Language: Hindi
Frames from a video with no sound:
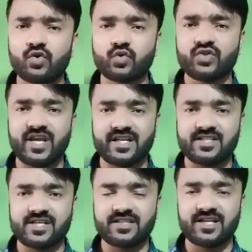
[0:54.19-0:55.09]
फोटो
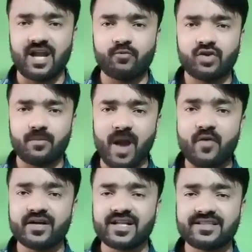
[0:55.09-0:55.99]
देखना चाहते हैं अगर आप उनका
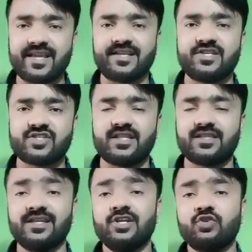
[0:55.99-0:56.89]
बायोडाटा देखना
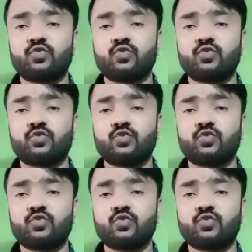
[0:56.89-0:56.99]
चाहते हैं